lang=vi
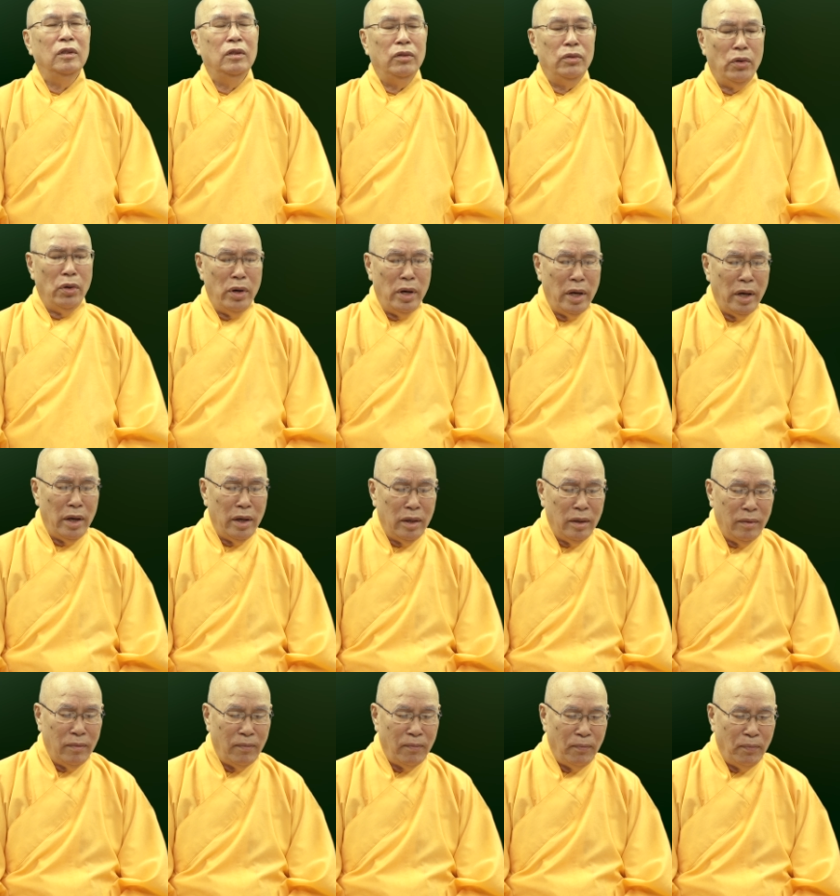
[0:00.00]
Cho
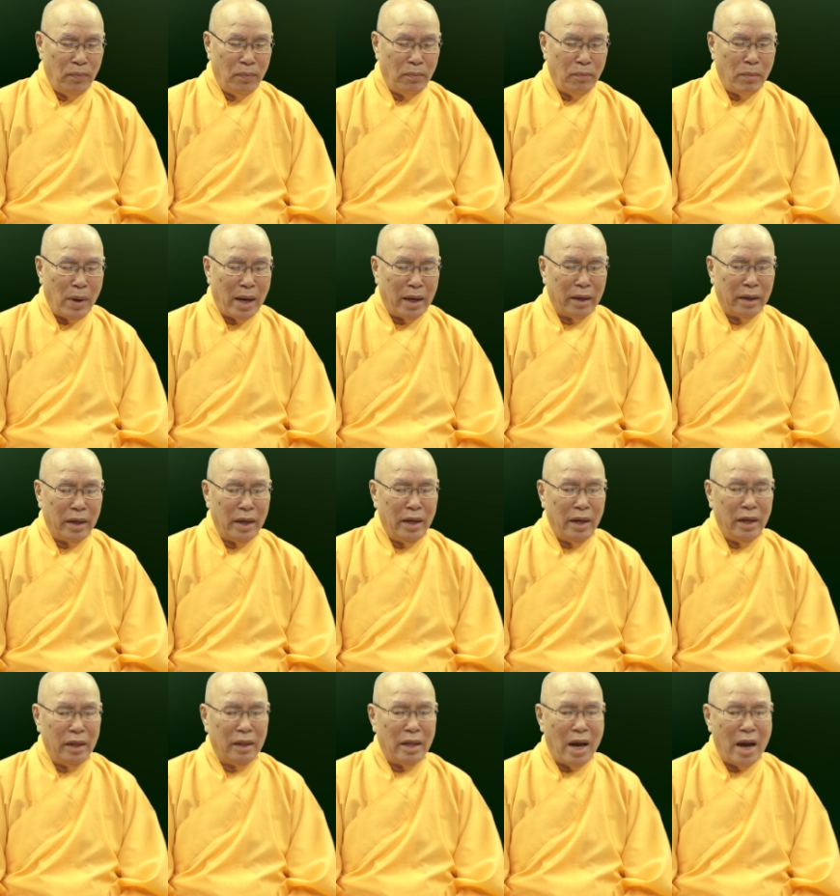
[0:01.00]
nên bằng cái
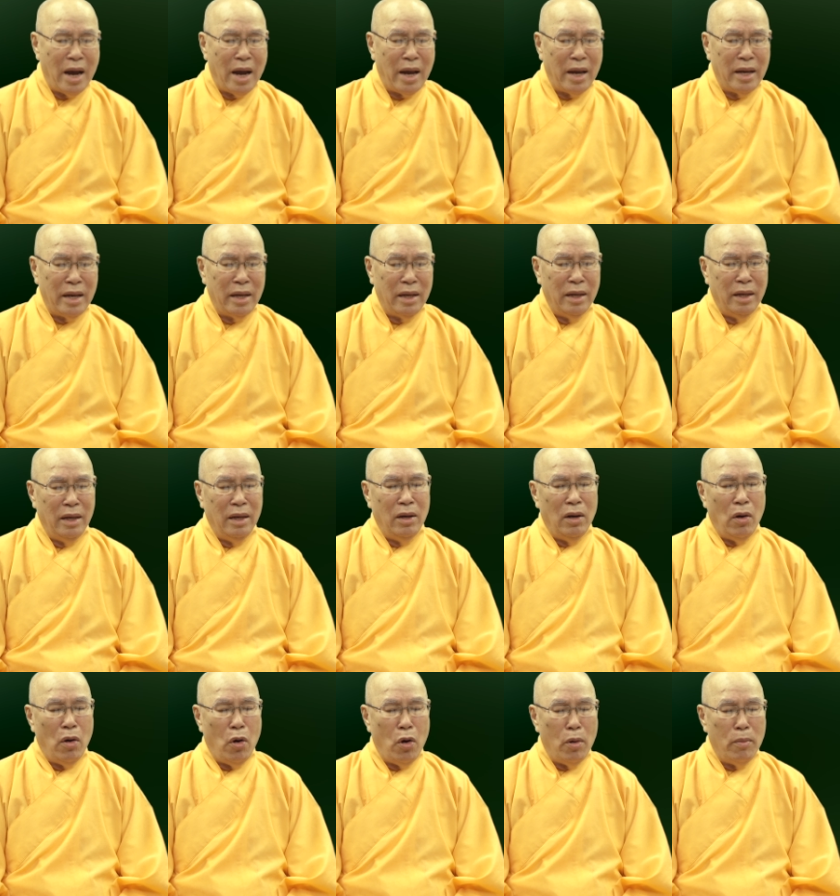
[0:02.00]
đề tài
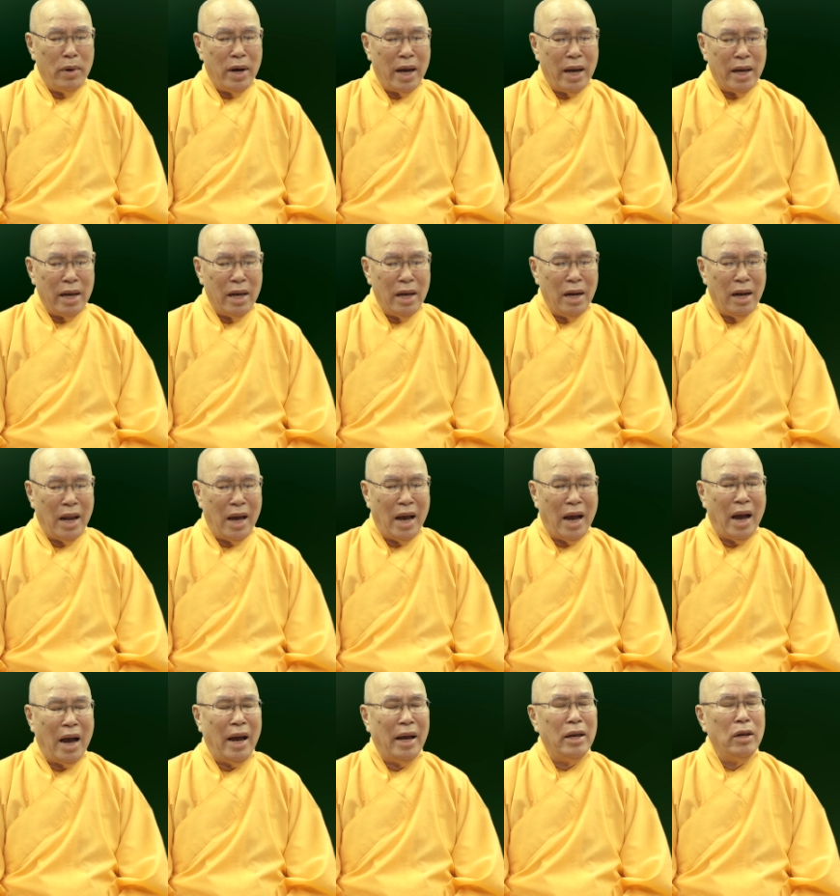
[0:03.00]
hôm nay là
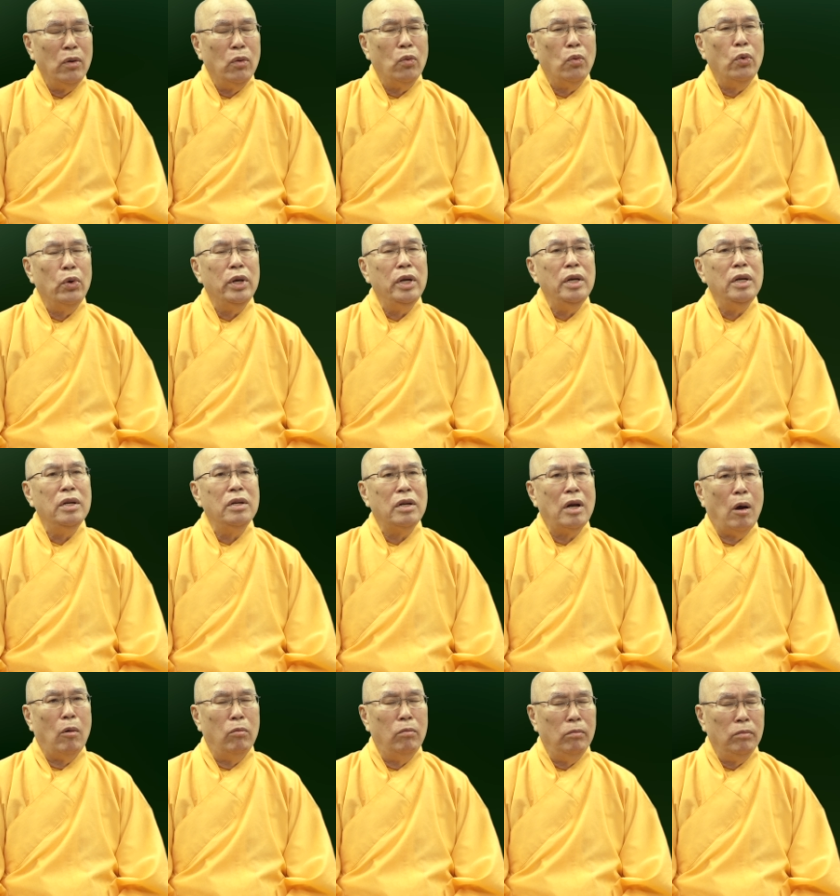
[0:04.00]
hãy quý
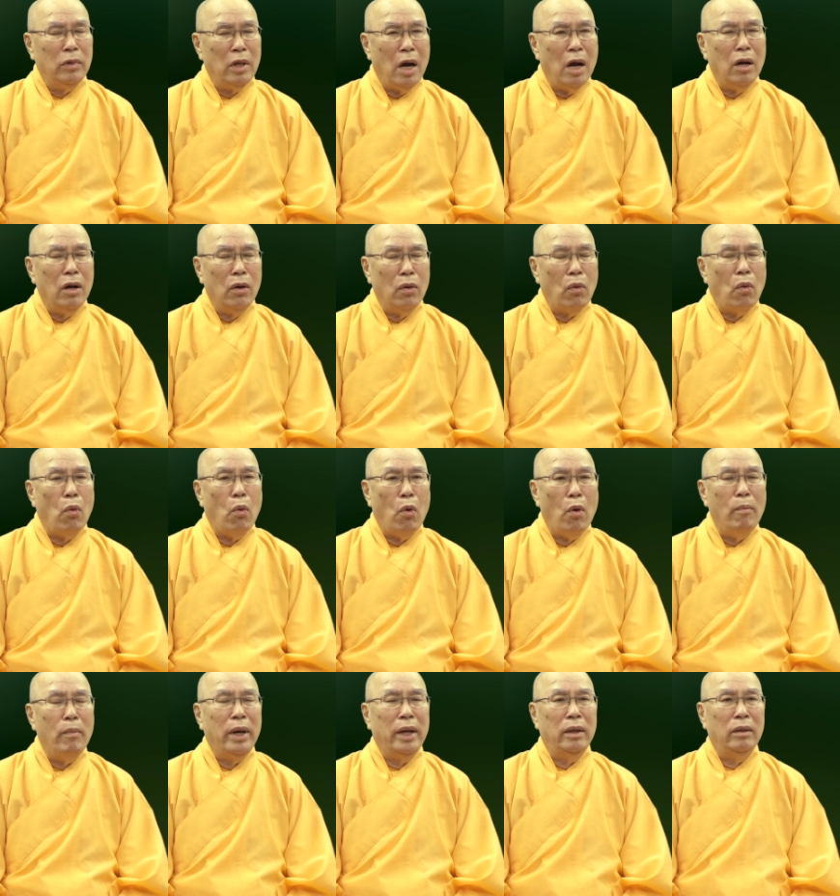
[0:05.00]
trọng thân
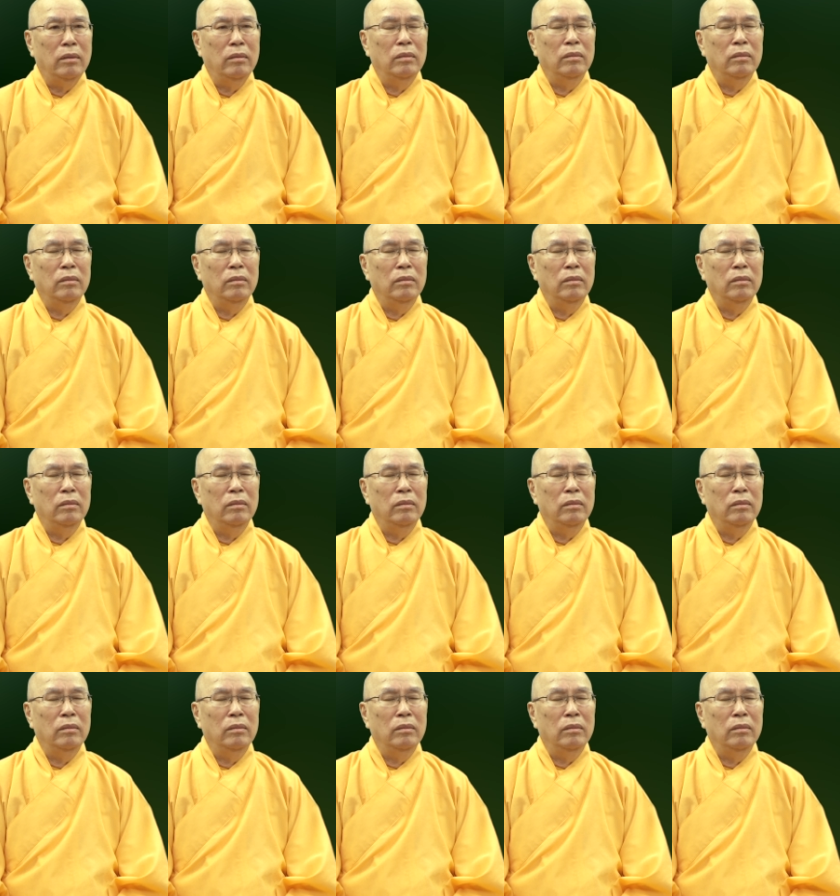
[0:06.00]
của mình,